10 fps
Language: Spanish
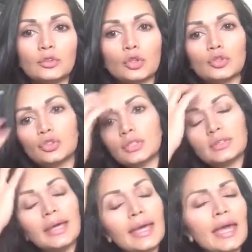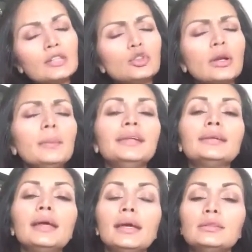Entonces, eso
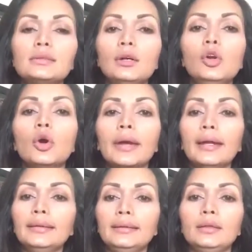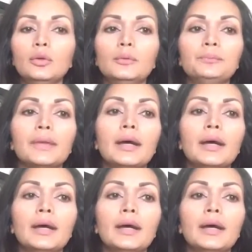realmente es lo que él dijo.